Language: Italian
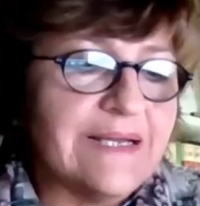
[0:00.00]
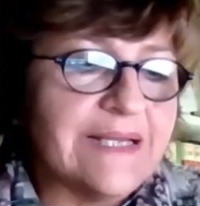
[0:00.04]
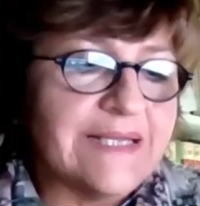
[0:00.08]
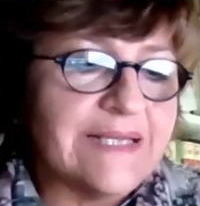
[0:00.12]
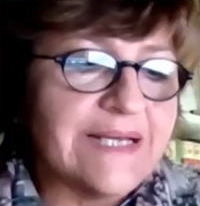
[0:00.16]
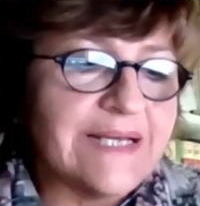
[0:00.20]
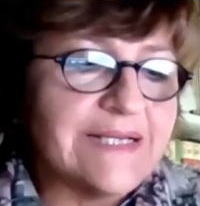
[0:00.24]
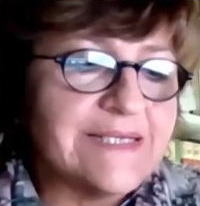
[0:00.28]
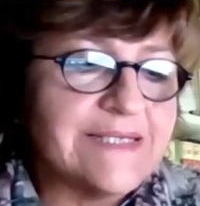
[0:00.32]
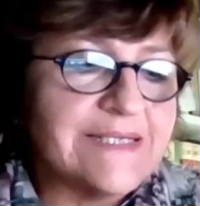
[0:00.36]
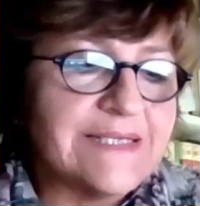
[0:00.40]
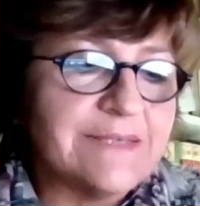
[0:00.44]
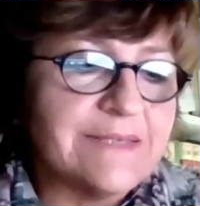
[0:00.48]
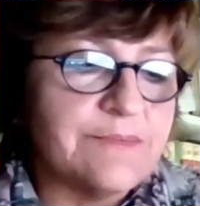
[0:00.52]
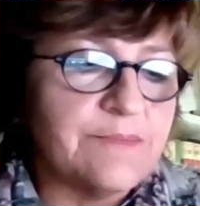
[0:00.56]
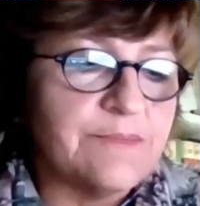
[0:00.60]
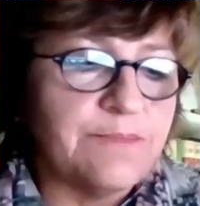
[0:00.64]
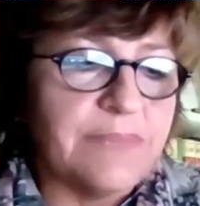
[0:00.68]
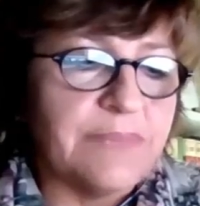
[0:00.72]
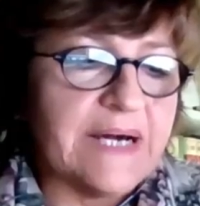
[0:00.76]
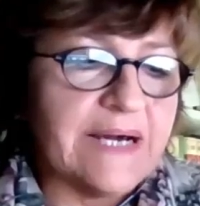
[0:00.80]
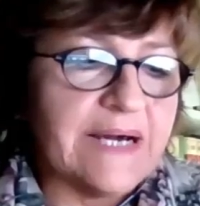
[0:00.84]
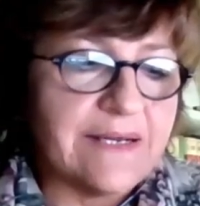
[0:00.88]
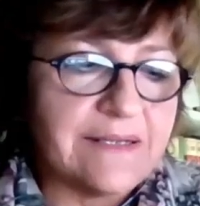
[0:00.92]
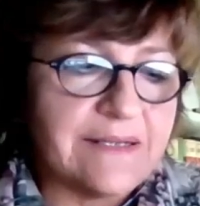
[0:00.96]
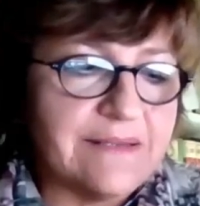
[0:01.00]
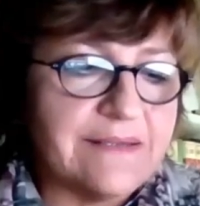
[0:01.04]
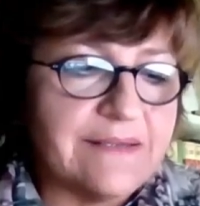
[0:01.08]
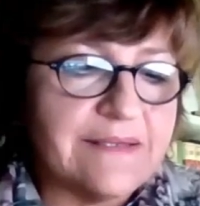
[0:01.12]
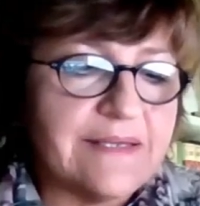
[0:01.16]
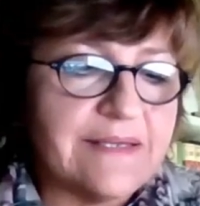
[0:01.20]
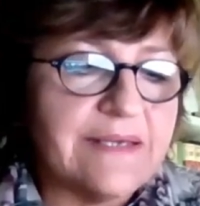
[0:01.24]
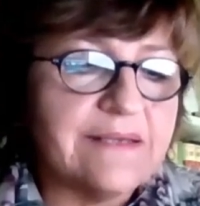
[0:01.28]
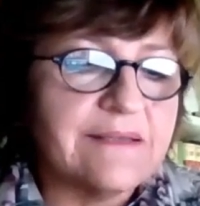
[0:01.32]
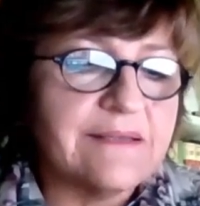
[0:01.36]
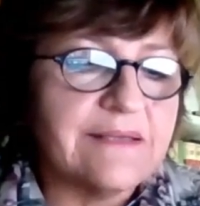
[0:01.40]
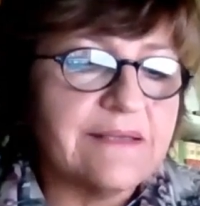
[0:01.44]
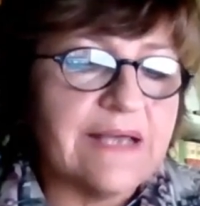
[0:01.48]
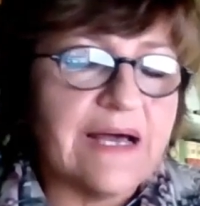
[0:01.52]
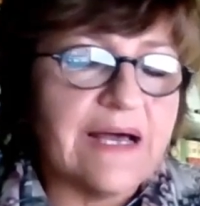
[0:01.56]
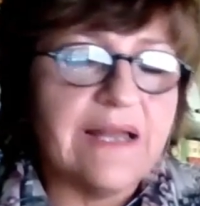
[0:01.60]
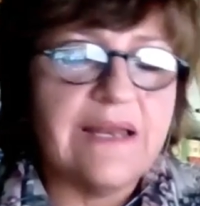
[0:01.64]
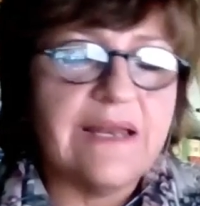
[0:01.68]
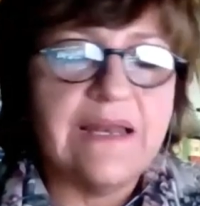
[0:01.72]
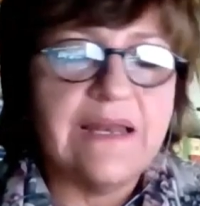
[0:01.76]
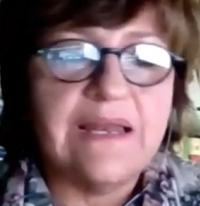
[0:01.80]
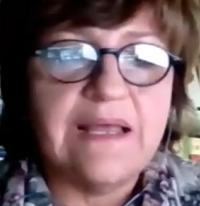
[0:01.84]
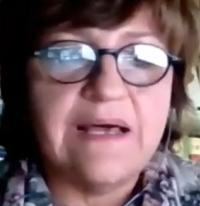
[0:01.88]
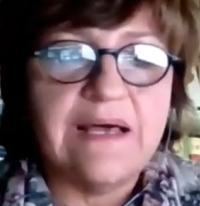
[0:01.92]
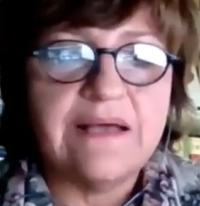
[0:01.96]
l'analisi parte
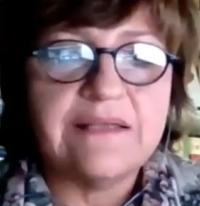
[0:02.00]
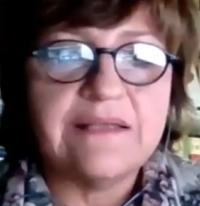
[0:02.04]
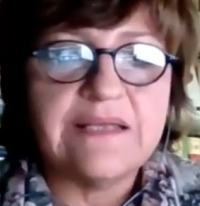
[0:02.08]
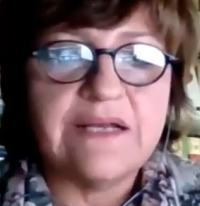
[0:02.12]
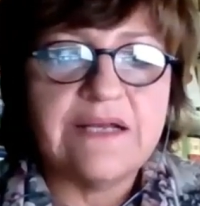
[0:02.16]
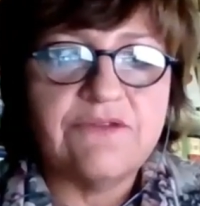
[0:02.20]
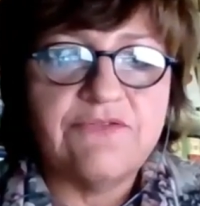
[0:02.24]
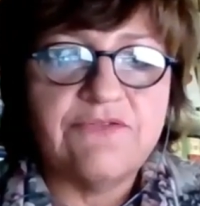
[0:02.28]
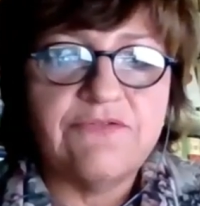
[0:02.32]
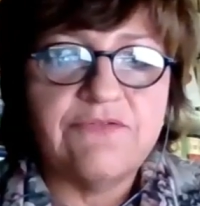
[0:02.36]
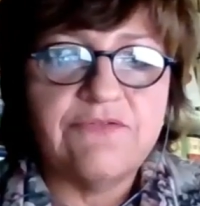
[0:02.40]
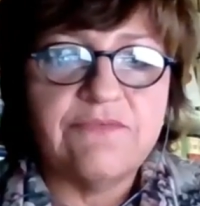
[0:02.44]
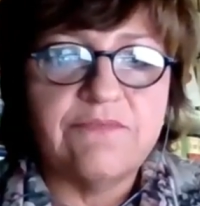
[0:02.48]
dal, dal,